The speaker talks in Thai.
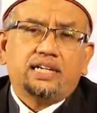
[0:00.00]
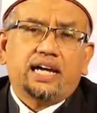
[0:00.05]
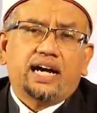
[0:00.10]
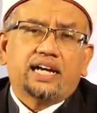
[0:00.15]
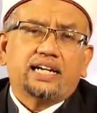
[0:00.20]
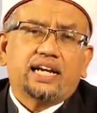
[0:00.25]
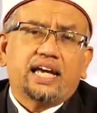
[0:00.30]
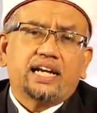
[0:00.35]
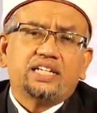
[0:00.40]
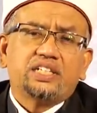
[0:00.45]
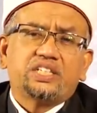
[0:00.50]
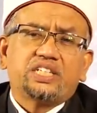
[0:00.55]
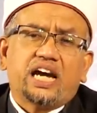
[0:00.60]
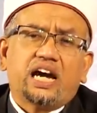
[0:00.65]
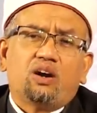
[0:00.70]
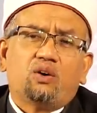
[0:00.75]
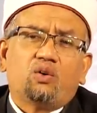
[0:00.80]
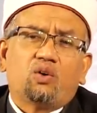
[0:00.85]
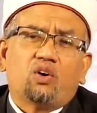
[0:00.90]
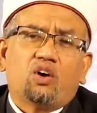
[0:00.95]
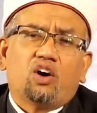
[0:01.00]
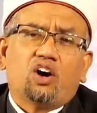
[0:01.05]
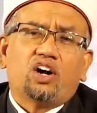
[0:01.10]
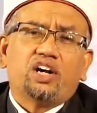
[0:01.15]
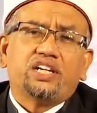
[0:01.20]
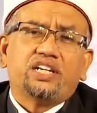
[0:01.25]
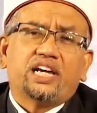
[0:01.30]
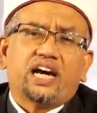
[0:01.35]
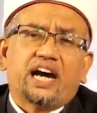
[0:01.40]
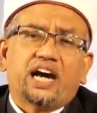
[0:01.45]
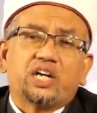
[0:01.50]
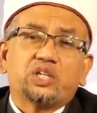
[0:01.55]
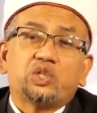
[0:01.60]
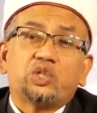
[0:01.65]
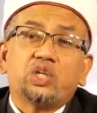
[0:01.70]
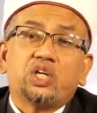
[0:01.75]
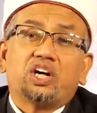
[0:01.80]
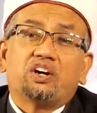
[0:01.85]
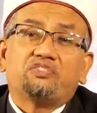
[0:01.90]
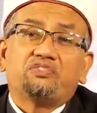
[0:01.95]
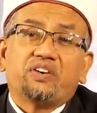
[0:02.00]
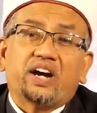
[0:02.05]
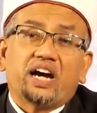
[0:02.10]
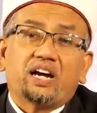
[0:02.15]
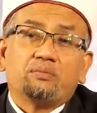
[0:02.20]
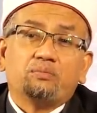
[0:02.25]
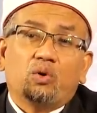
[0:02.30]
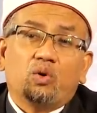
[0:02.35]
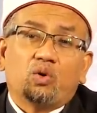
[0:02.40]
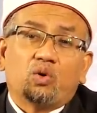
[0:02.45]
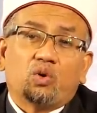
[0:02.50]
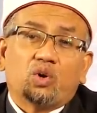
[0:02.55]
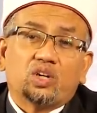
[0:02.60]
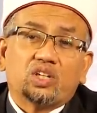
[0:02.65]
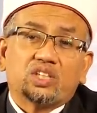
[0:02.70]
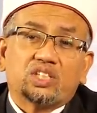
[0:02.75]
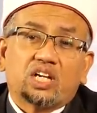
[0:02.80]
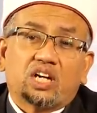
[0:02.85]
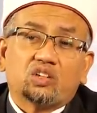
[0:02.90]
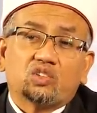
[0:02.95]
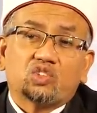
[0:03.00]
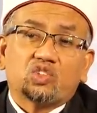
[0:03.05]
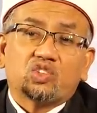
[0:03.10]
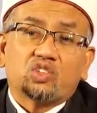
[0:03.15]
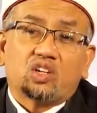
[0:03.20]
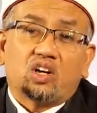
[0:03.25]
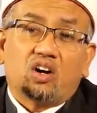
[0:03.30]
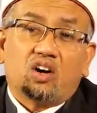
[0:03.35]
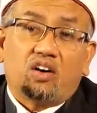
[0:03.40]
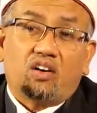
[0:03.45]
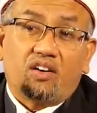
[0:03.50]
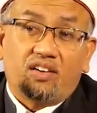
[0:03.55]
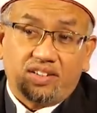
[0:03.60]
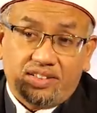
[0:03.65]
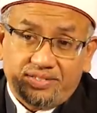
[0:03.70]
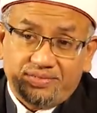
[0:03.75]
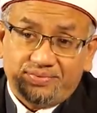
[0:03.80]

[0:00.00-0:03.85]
ดังนั้นเจ้าก็อย่าเชื่อฟังบุคคลทั้งสอง